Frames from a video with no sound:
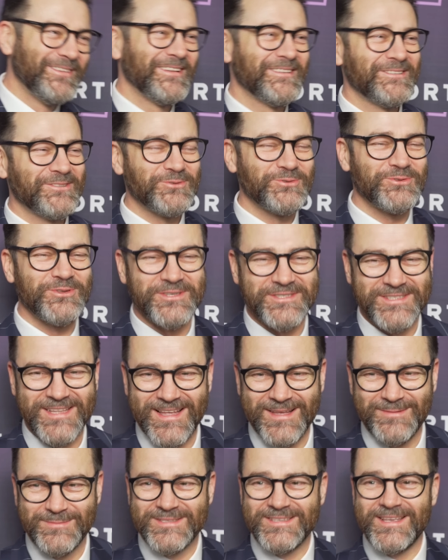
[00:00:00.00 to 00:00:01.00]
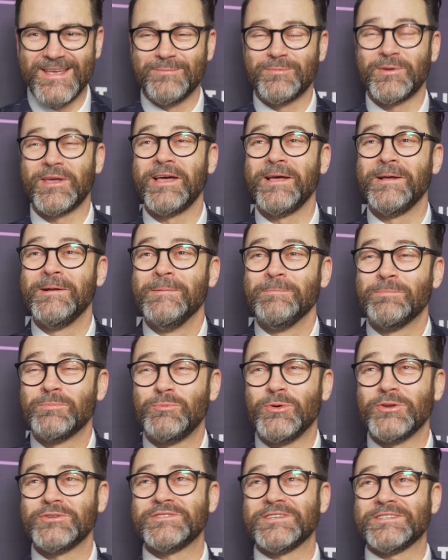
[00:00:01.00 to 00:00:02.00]
Więc już dostałem zjebkę
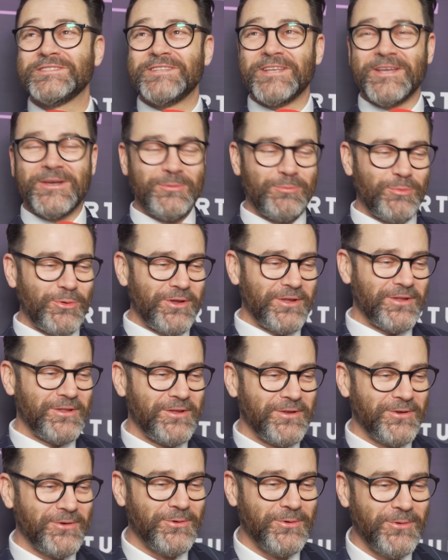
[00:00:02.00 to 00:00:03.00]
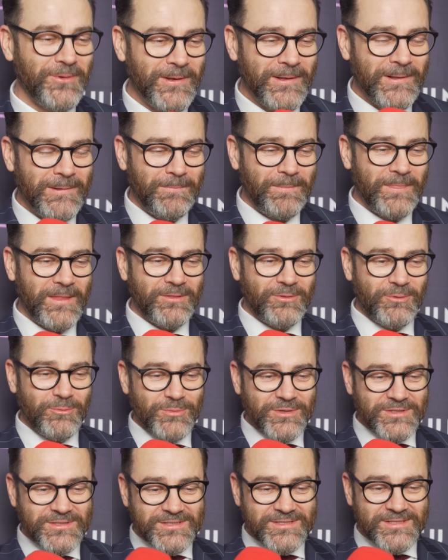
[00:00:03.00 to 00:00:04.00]
podczas tego pojedynku.
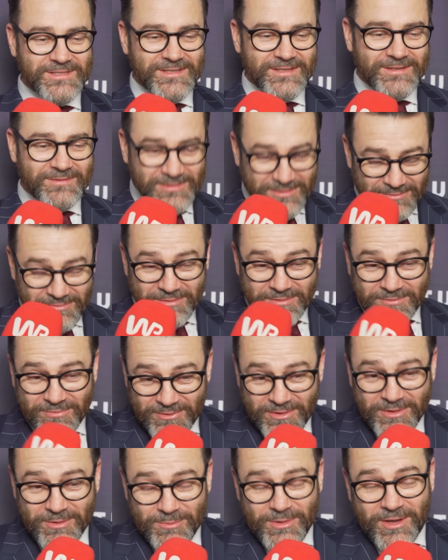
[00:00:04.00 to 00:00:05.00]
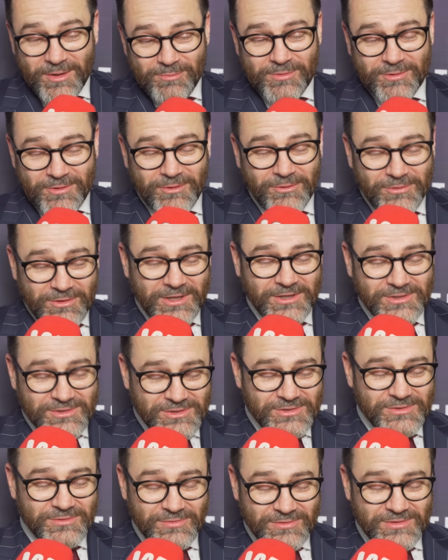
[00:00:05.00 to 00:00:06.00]
Natomiast e, w, w tym jakby
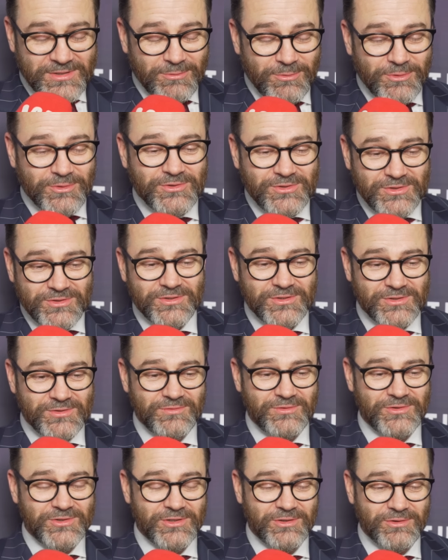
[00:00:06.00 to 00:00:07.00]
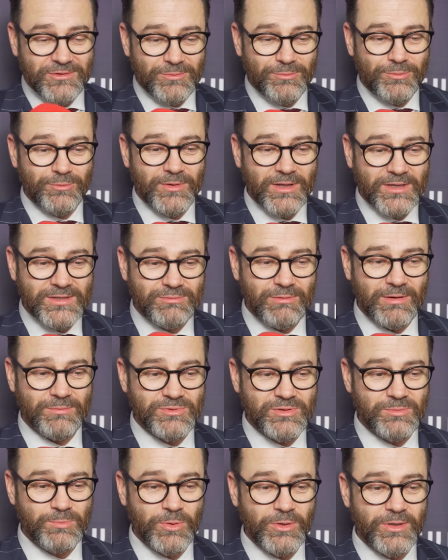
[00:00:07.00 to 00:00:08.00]
kontekście, czy w całości rzeczywiście to był
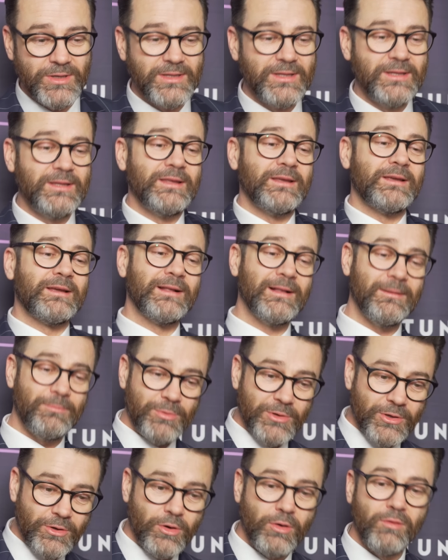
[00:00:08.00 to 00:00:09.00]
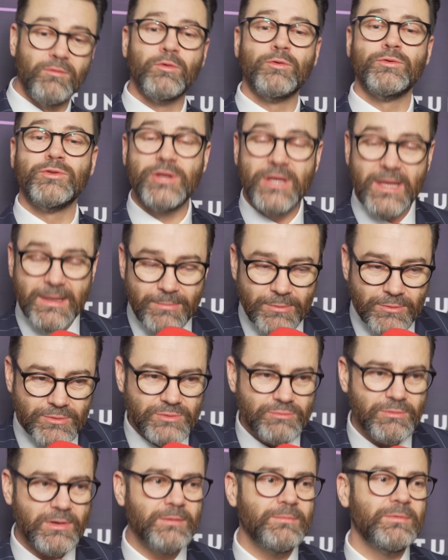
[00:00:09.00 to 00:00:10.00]
najsłabszy pojedynek. Grapplingowo nie był
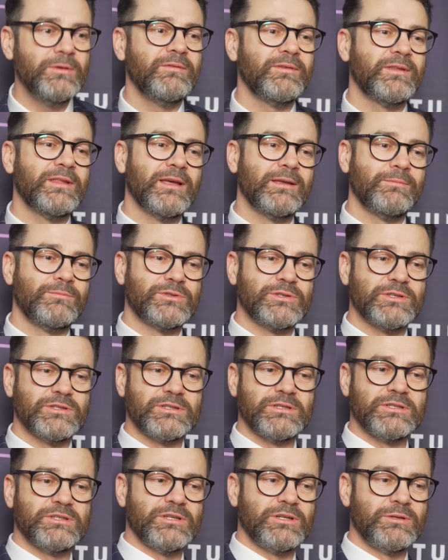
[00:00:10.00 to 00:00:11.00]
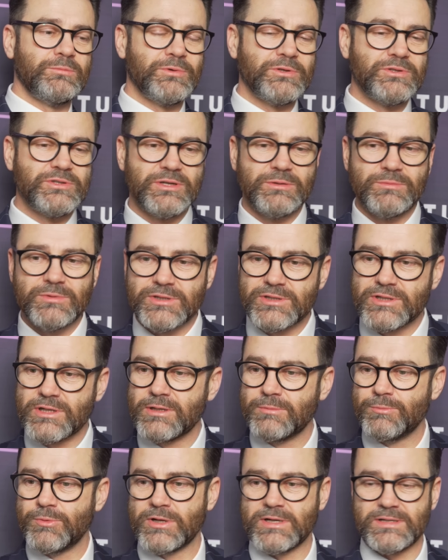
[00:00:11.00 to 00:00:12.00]
słaby. Wydaje mi się, że jeżeli będziemy
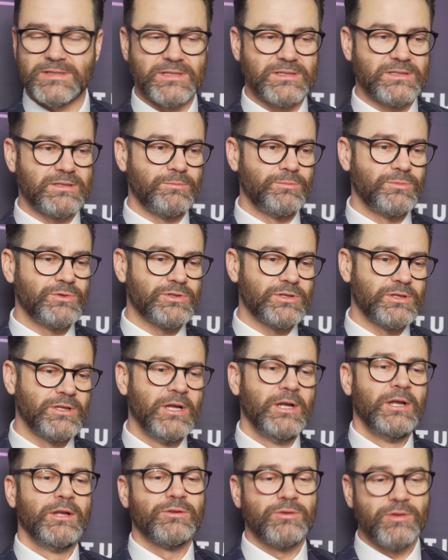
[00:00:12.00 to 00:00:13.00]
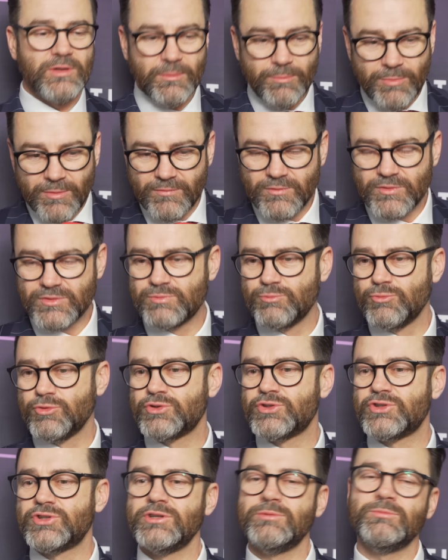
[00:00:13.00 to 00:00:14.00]
chcieli pokaza submission, to na pewno niższe z
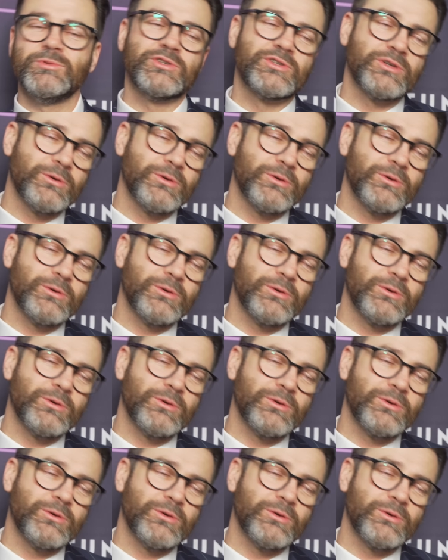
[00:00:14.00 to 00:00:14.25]
młodszymi kategorie.